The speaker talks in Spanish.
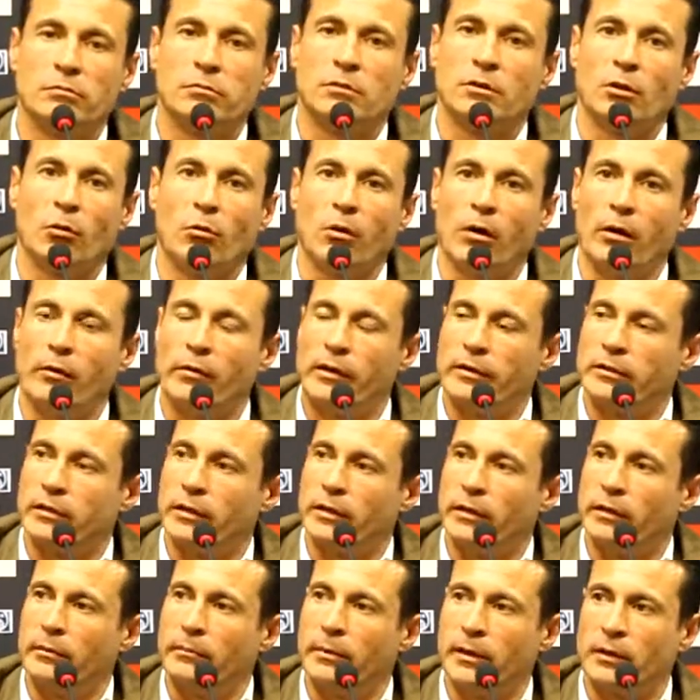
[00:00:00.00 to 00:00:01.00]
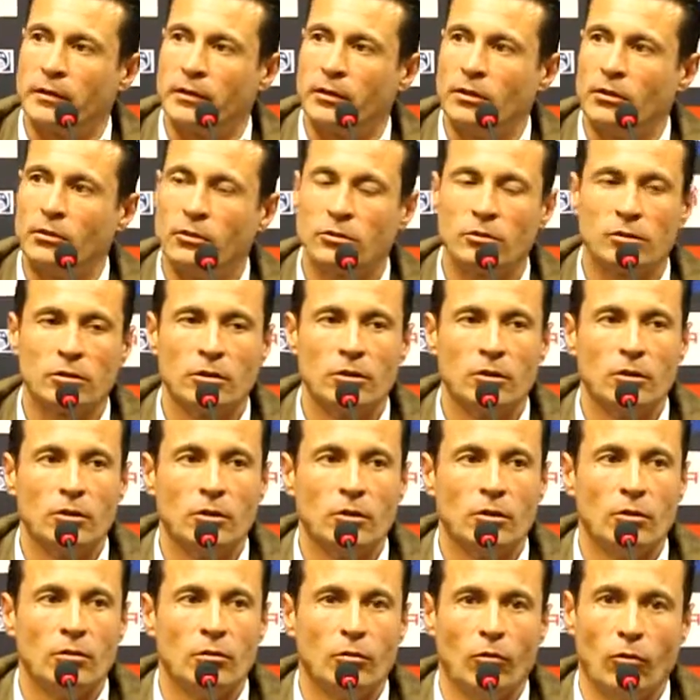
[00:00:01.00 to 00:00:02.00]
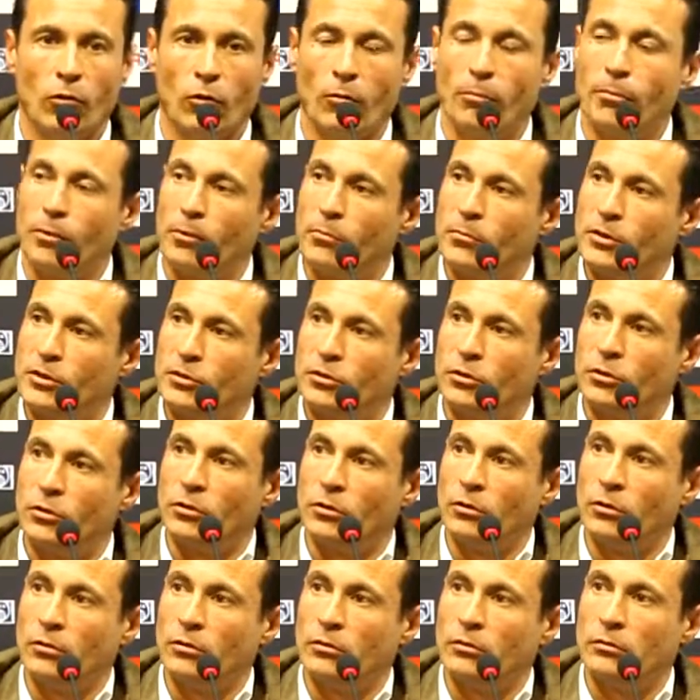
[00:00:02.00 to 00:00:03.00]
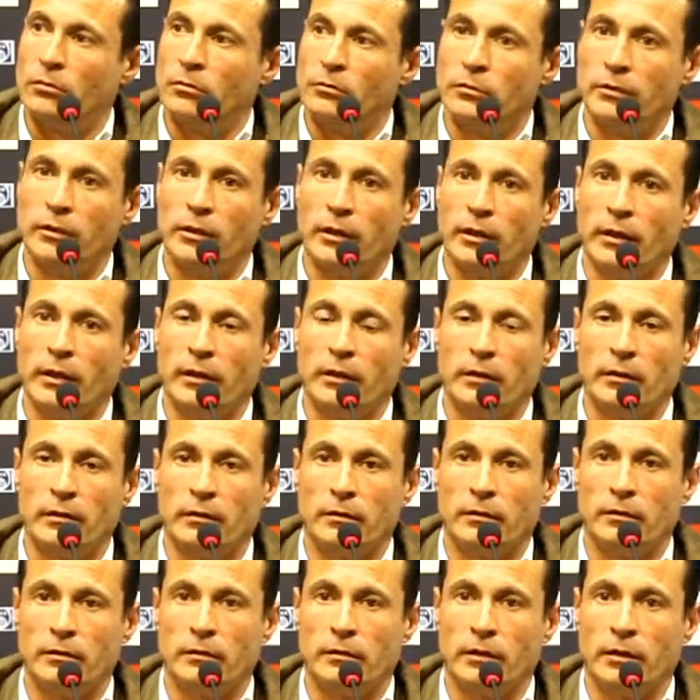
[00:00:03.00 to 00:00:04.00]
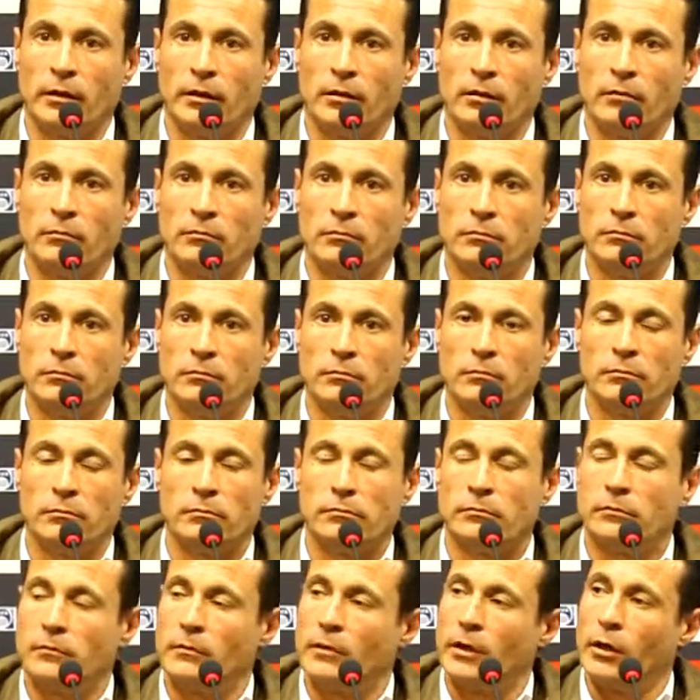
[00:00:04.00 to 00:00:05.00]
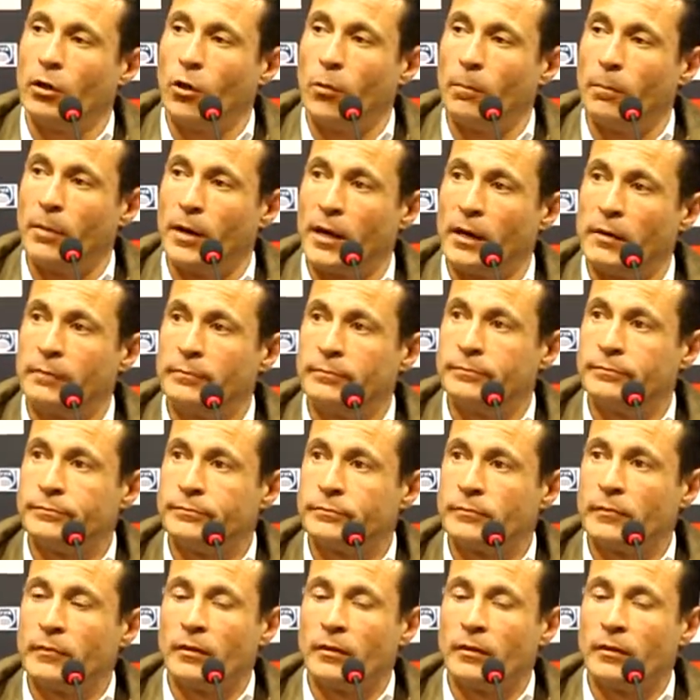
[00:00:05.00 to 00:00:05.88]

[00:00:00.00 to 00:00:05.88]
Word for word: Si juega una serie de partidos, un compromiso de, de compra,